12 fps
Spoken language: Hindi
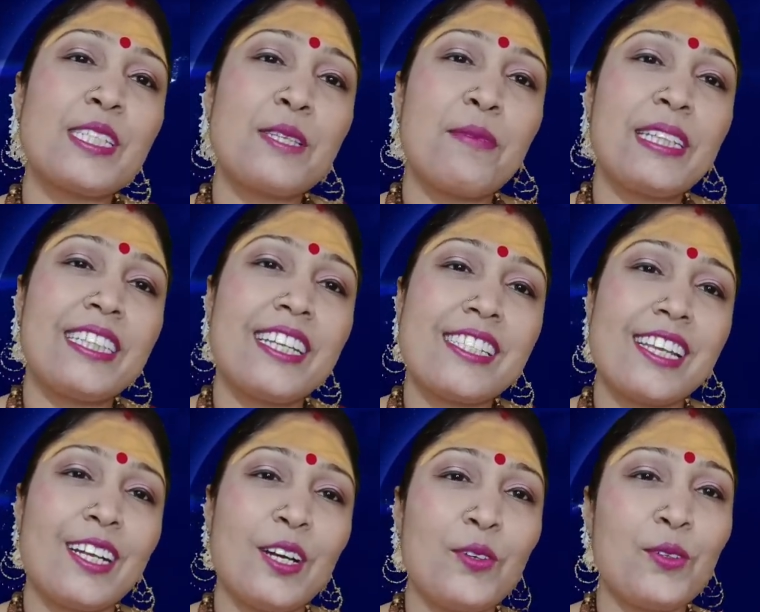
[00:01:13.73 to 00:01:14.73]
किसी मित्र
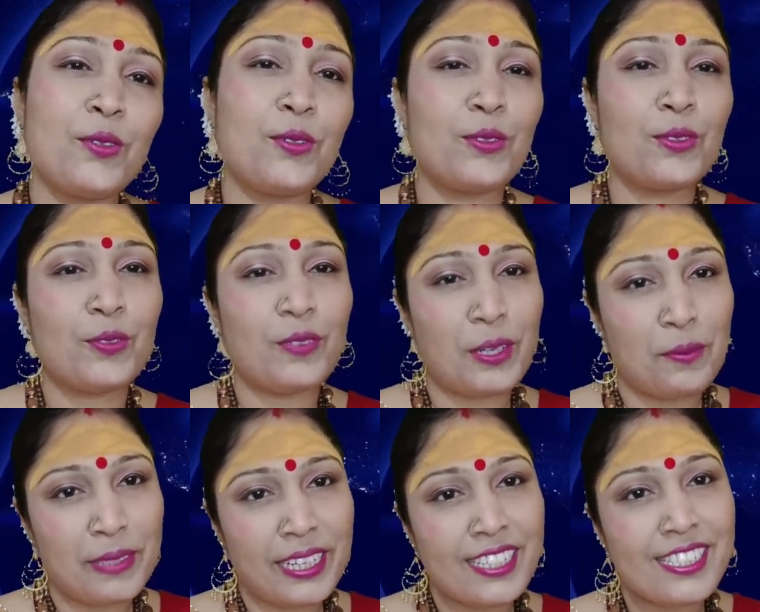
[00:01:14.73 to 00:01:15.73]
से कहूँ तो वह
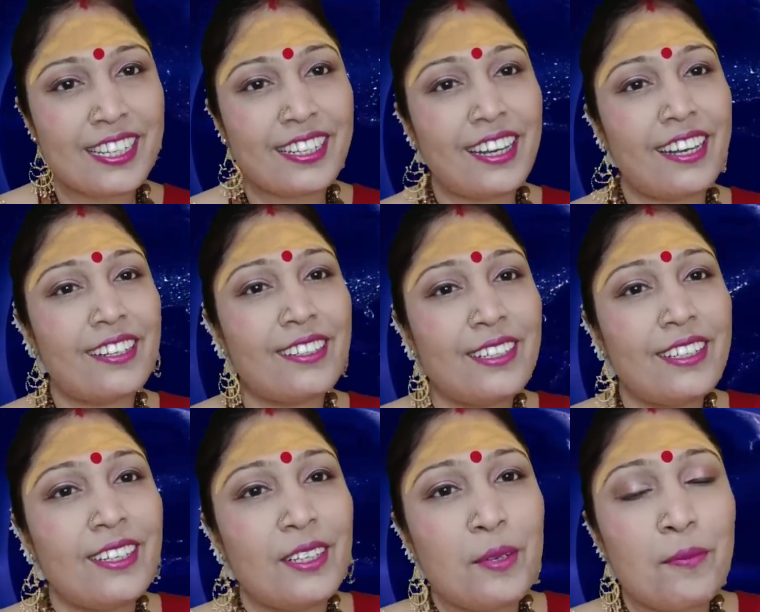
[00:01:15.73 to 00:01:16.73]
भी हंसेगा
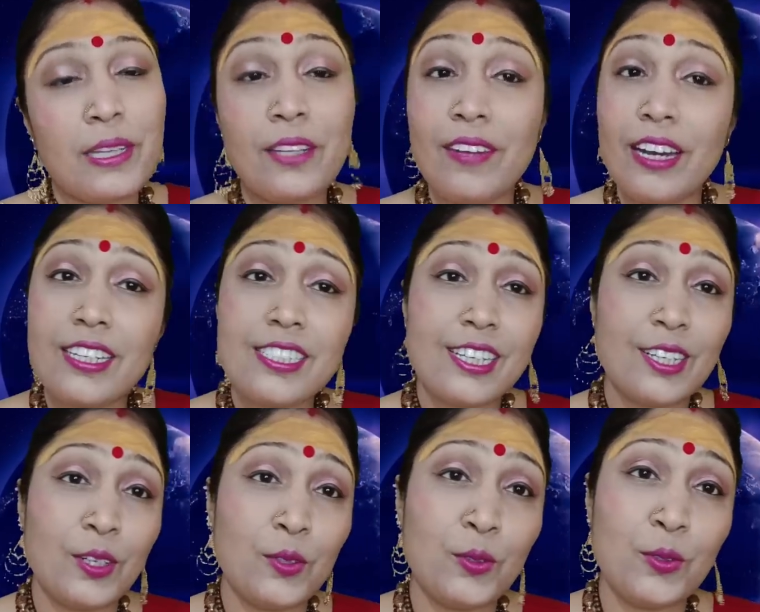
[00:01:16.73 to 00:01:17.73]
परिवार से
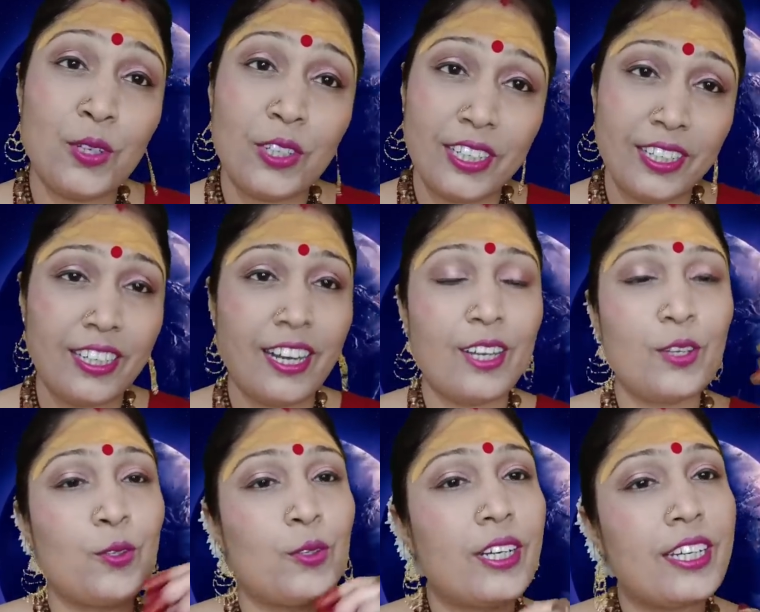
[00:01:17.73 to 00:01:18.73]
कहूँ और इनकार
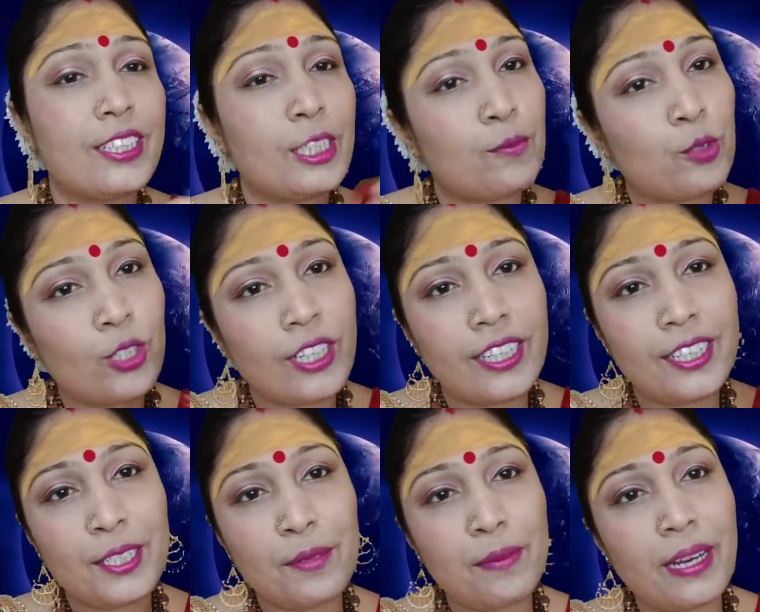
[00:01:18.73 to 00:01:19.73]
हो गई तब तो
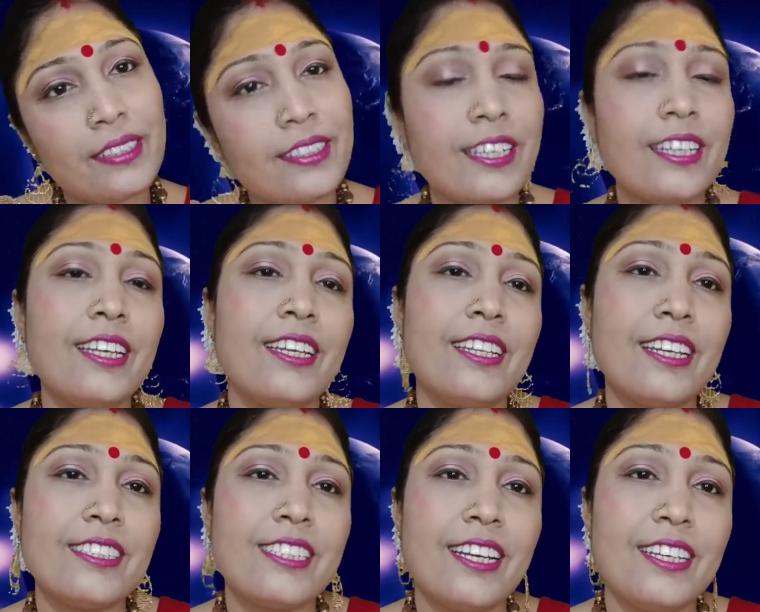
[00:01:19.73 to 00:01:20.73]
कहीं की बात ही नहीं
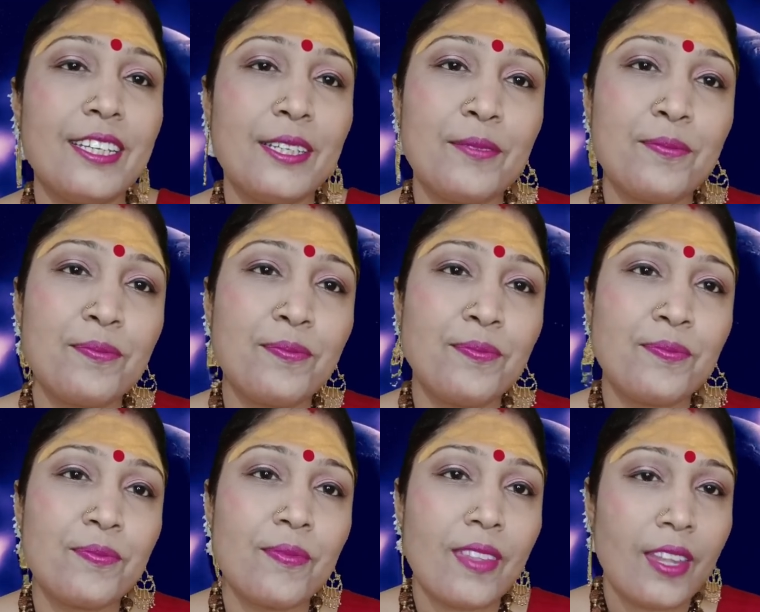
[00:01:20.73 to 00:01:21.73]
रह जाएगी
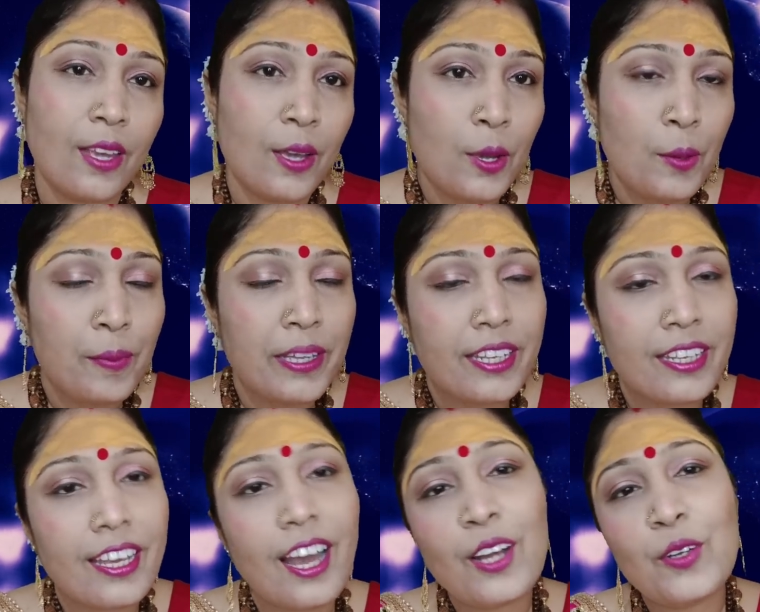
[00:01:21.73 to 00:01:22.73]
फिर
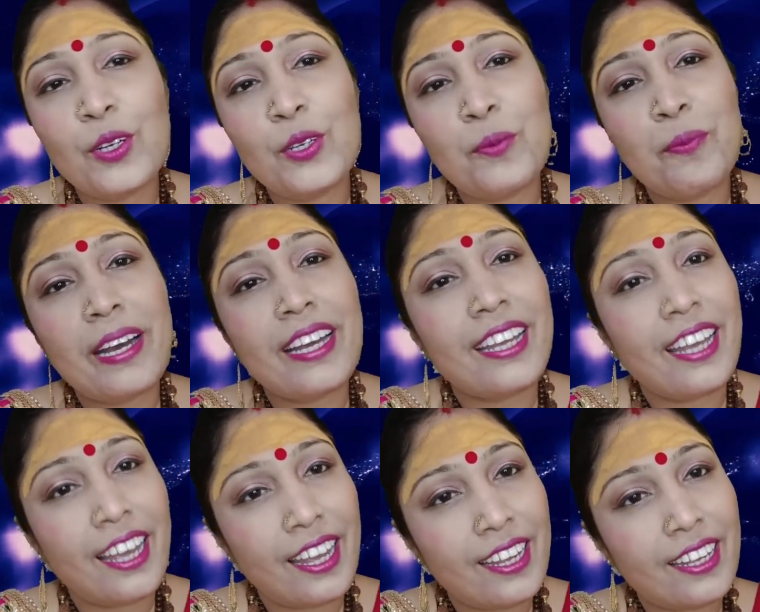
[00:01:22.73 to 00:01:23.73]
क्या कोई उपाय
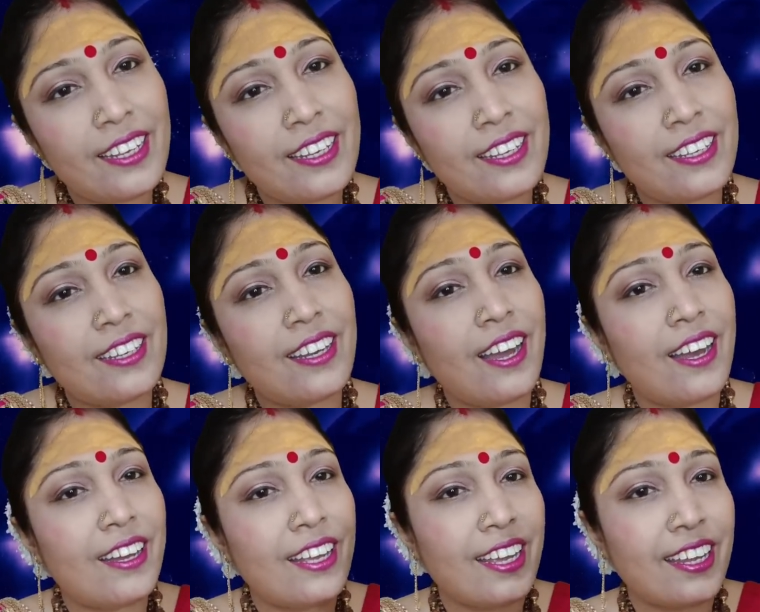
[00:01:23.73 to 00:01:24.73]
है
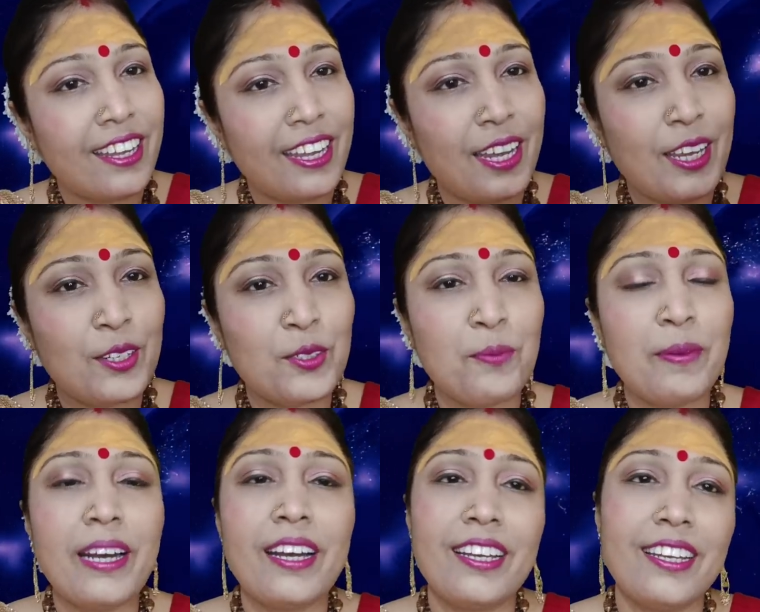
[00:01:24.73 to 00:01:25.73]
हाँ है एक
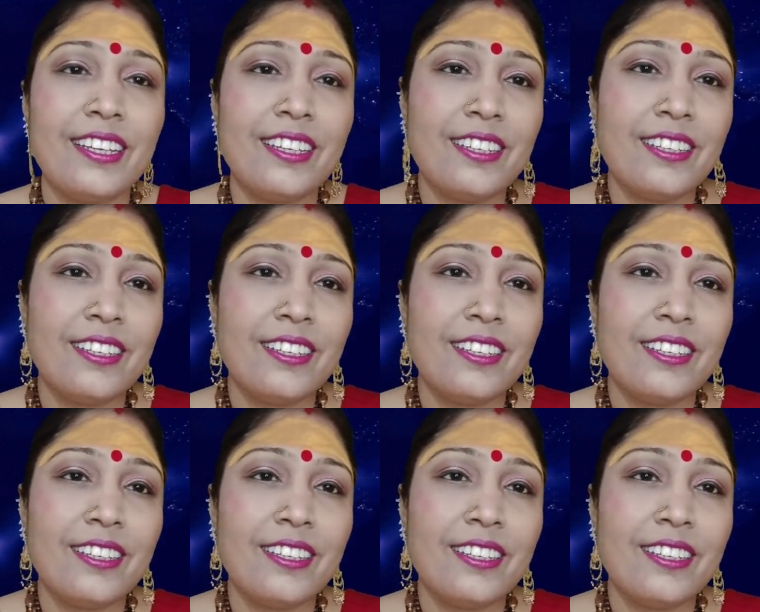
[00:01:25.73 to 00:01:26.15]
उपाय